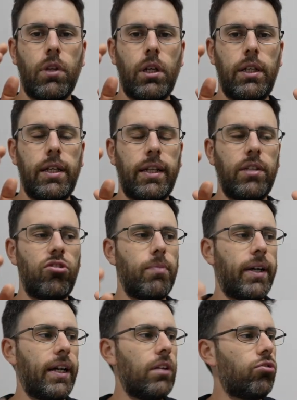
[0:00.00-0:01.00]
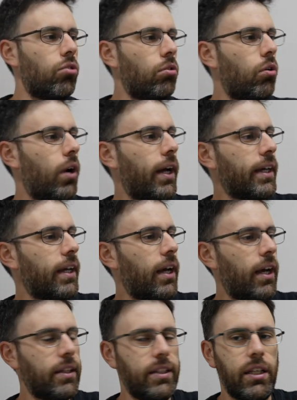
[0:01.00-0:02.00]
le radici magari sono anche
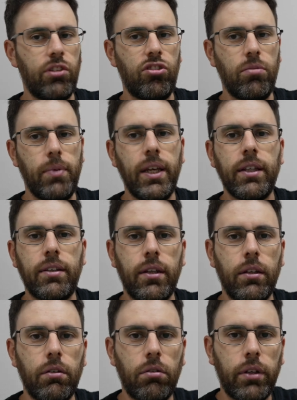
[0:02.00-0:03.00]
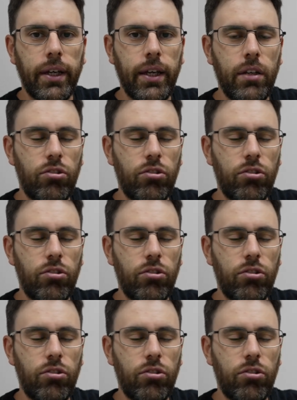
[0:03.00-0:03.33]
a 10 metri, ok?